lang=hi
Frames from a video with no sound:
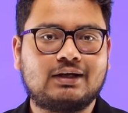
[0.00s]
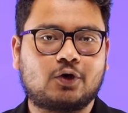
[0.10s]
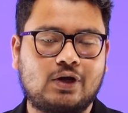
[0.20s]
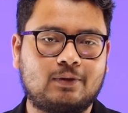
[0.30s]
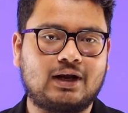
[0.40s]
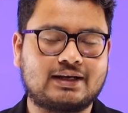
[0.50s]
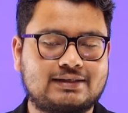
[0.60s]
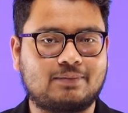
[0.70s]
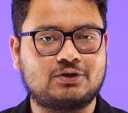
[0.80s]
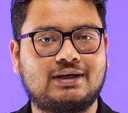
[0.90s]
कोई बोलेगा कि
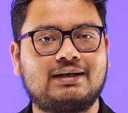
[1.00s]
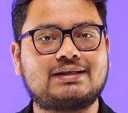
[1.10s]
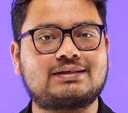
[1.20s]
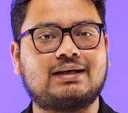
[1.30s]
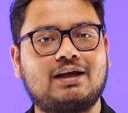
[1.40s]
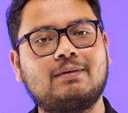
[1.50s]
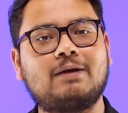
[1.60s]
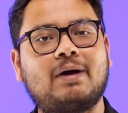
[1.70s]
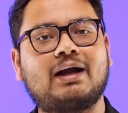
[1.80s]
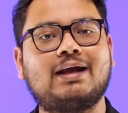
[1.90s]
सर मुझे लिस्ट नहीं
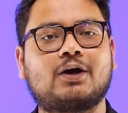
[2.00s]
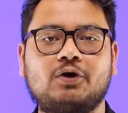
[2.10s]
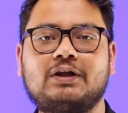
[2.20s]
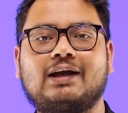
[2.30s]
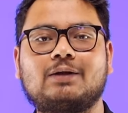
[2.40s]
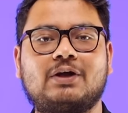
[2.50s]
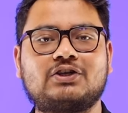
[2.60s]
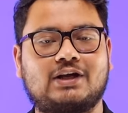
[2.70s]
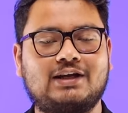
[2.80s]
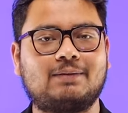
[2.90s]
मिल पा रही है कोई दिक्कत
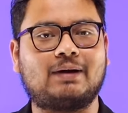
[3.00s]
परेशानी की